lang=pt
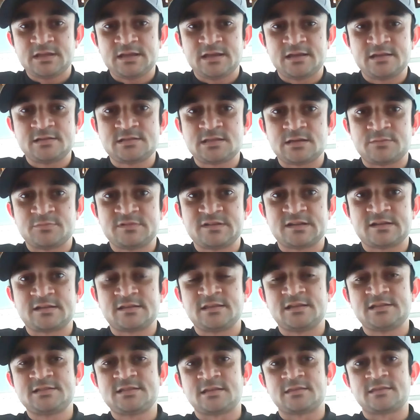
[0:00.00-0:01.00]
É, estamos
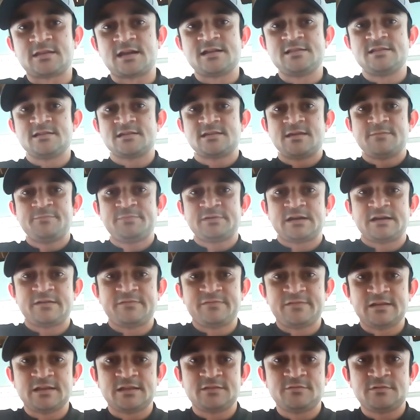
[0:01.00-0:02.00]
aqui nesta tarde aqui para
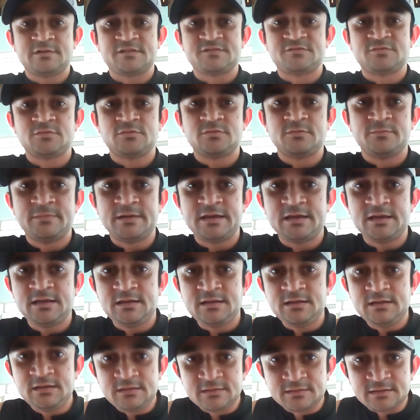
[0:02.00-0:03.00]
falar de um assunto
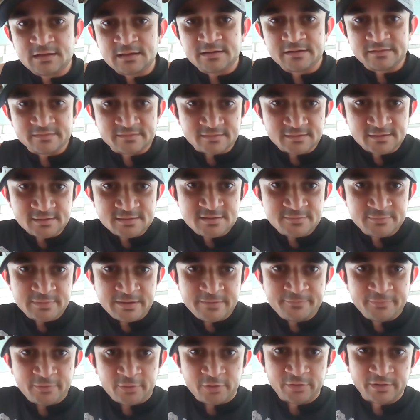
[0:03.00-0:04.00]
bem interessante,
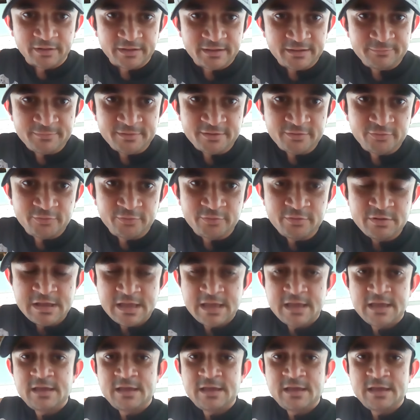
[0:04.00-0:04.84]
bem polêmico,